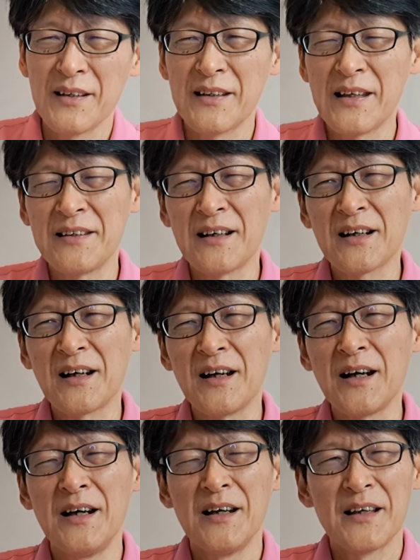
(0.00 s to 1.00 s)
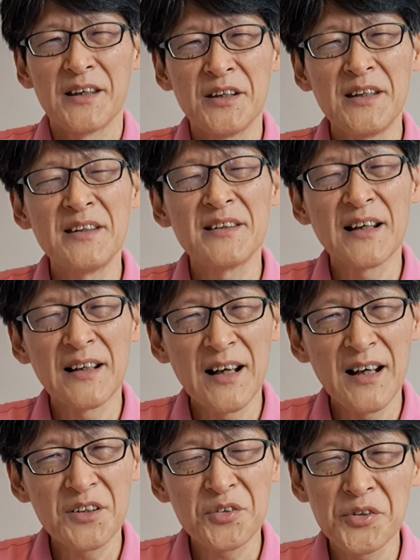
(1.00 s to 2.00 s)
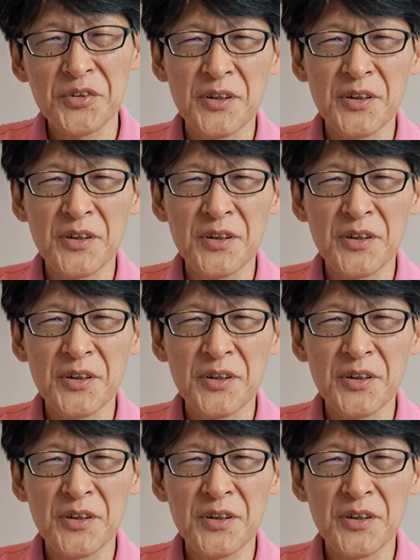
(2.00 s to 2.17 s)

ね、仲がいいんだなという